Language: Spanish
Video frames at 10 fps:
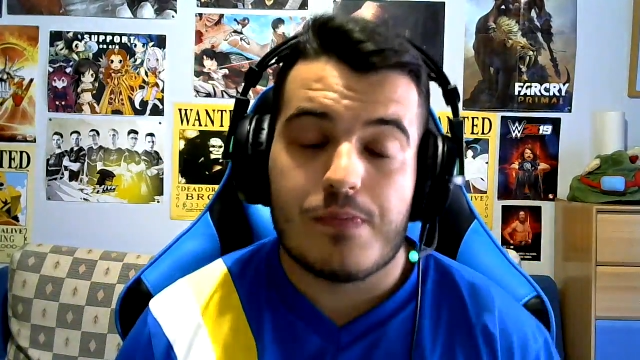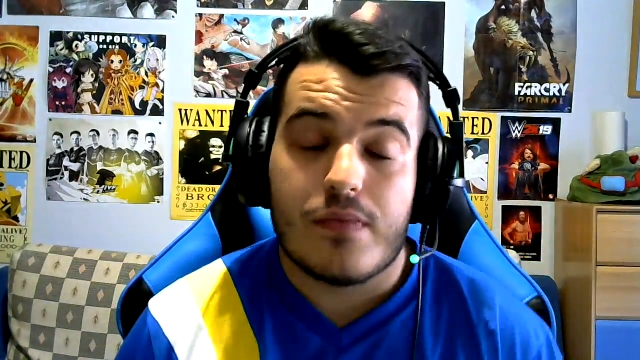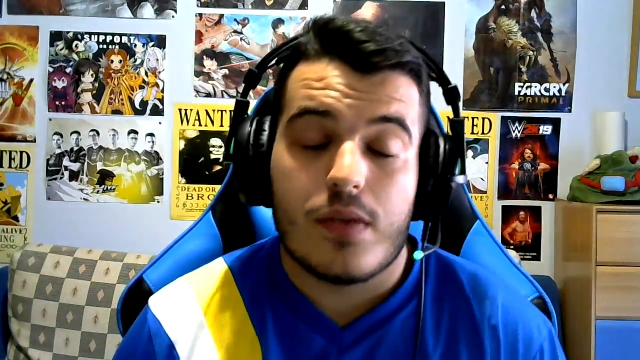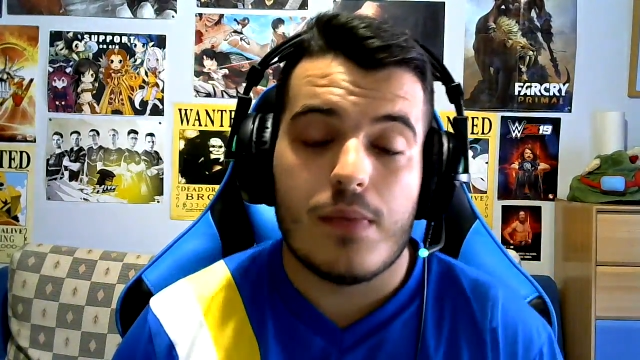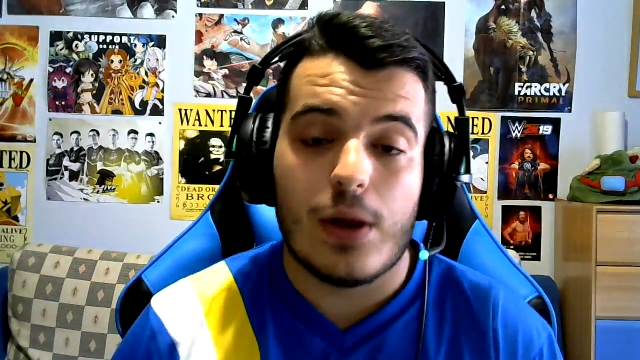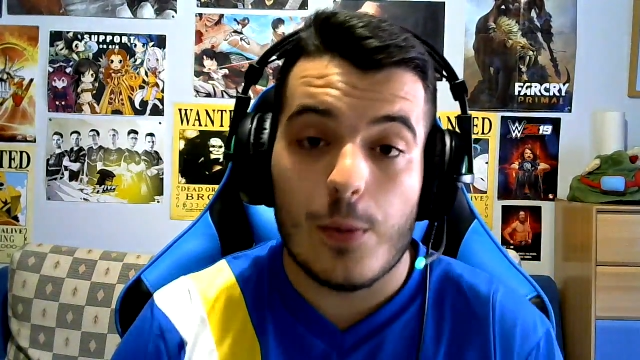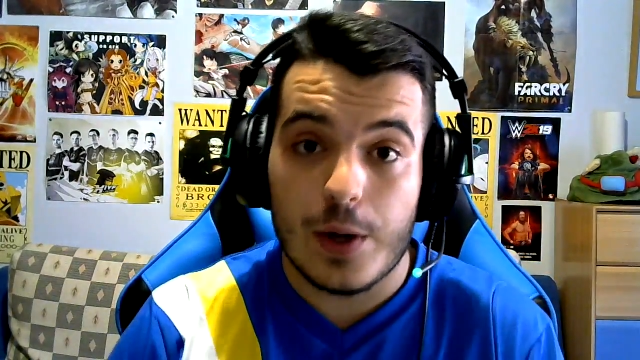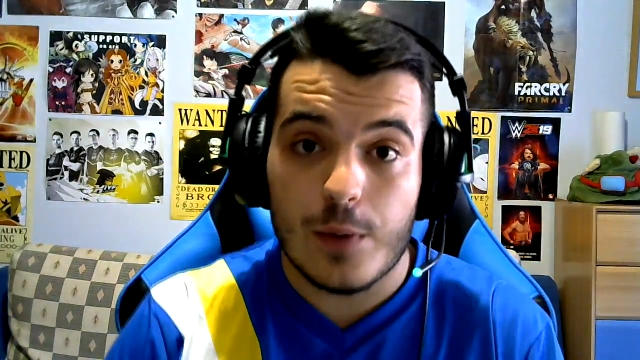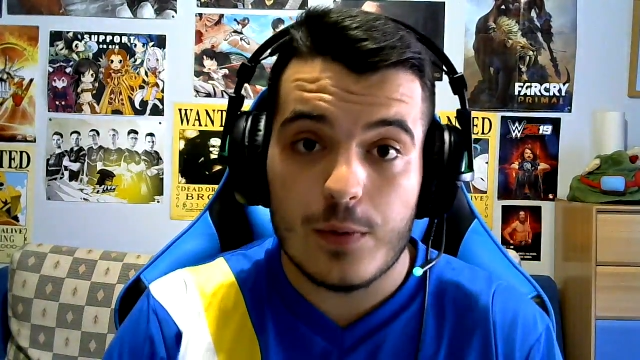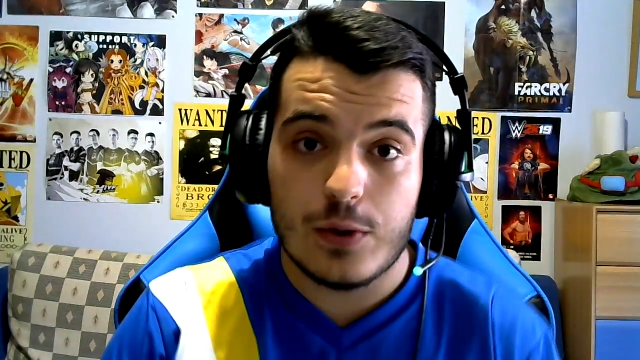me lo
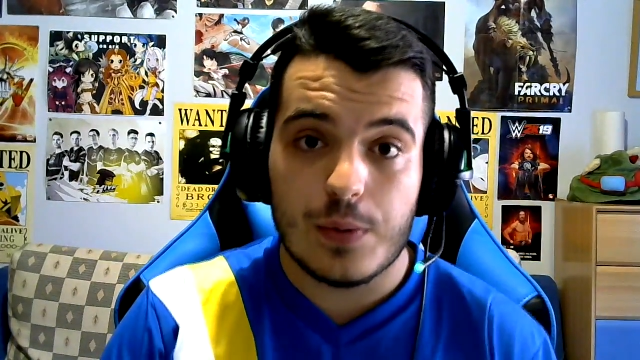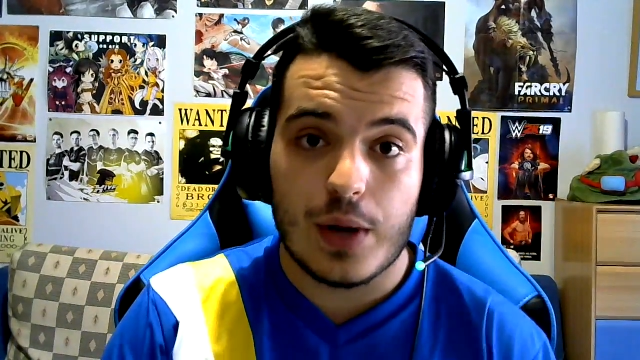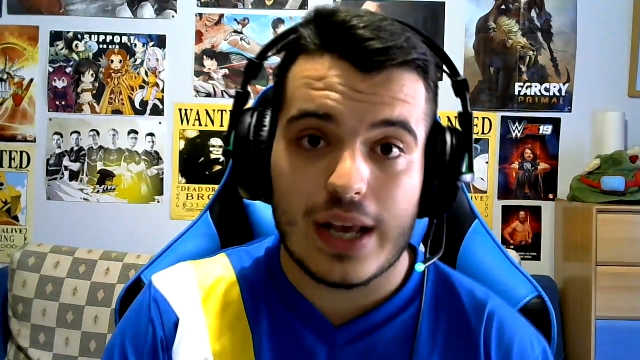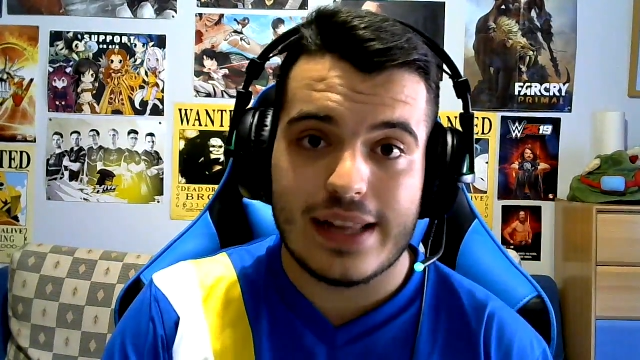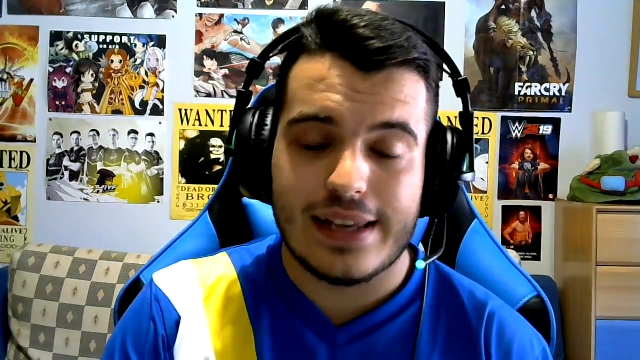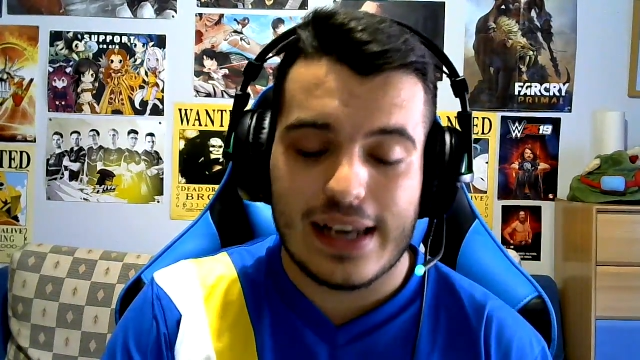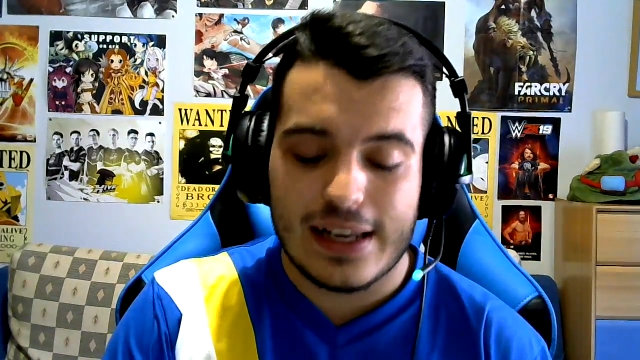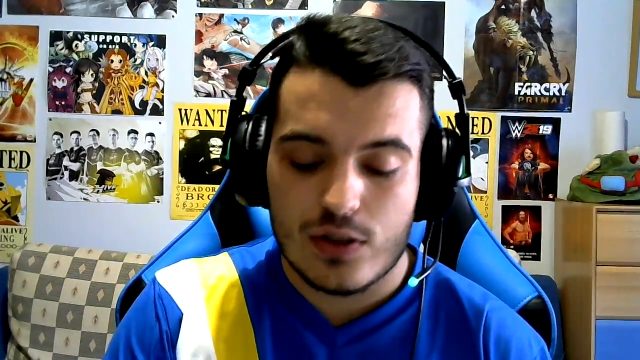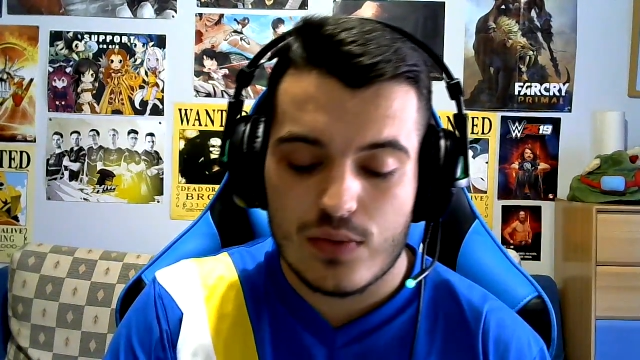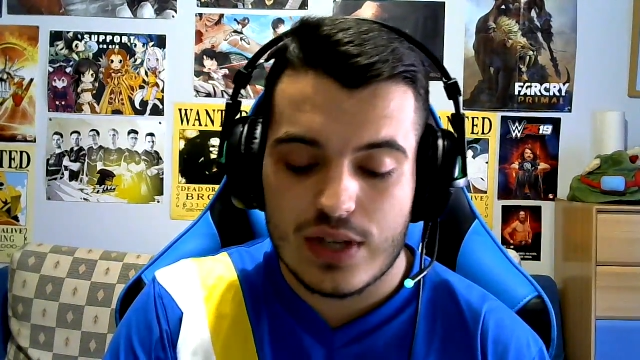miro mucho, pero hay gente que le
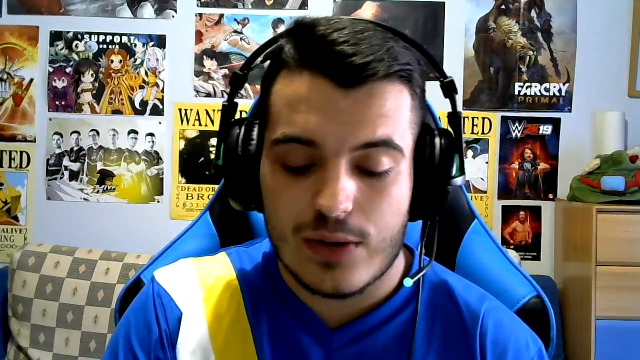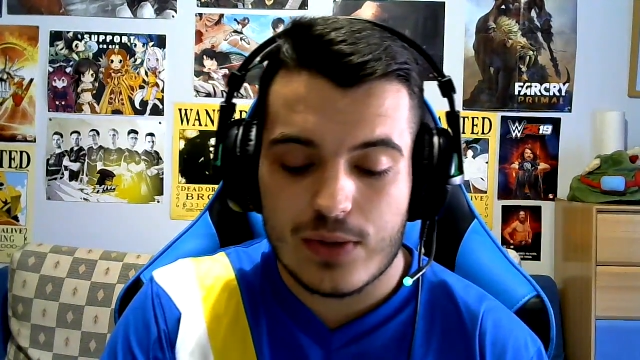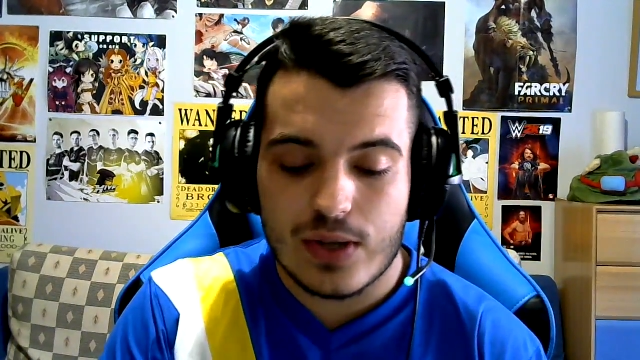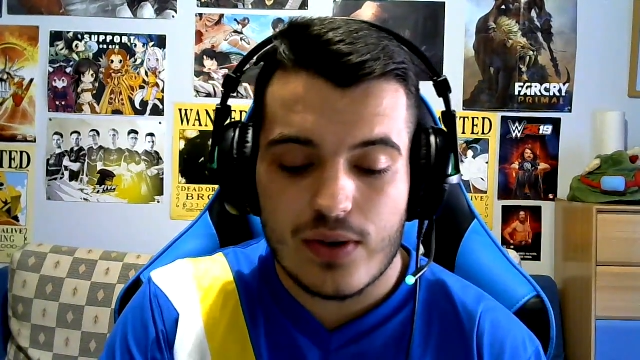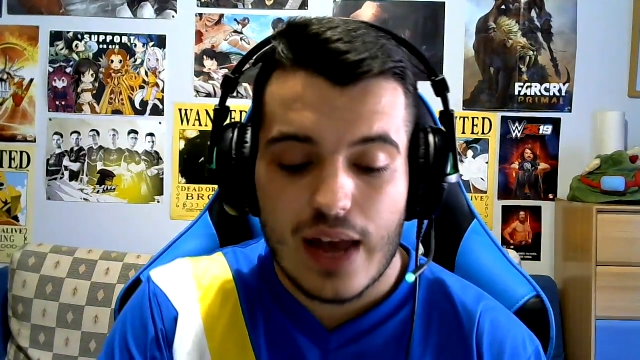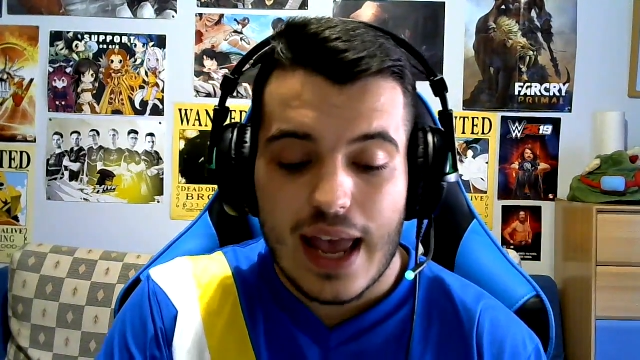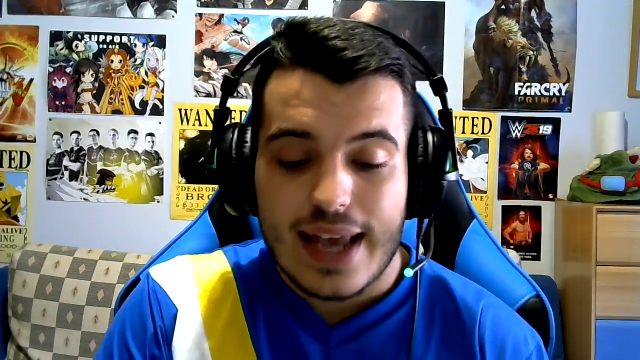ha hecho mucha ilusión.